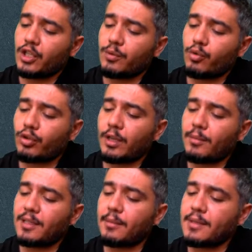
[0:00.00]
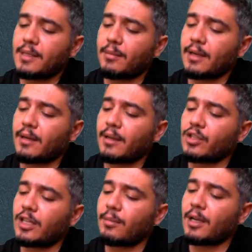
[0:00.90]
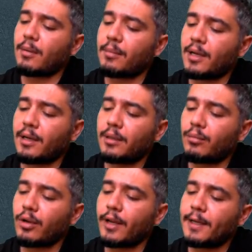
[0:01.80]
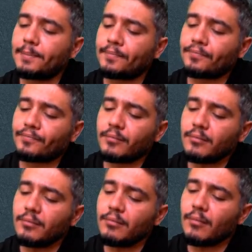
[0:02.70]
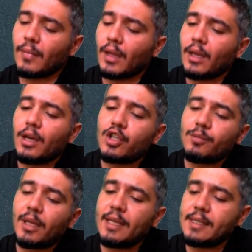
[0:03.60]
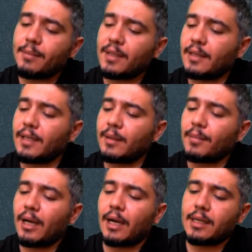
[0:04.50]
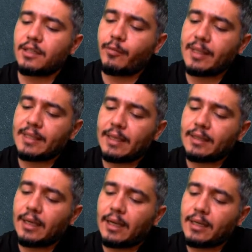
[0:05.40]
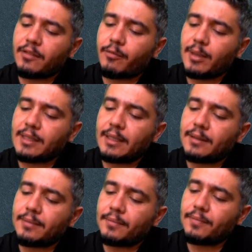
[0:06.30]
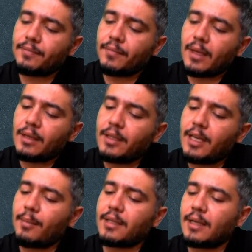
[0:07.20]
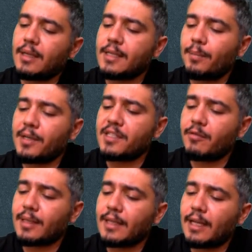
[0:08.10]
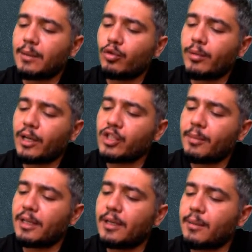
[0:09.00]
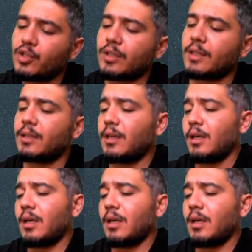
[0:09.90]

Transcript: Şimdi şurayı bir temizleyeyim arkadaşlar. Beraber bakalım buraya. Şimdi X metali kimdi? Aktif metaldi. Aktif metal. Y metali ise pasif metaldi. Bunu başta belirlemiştik.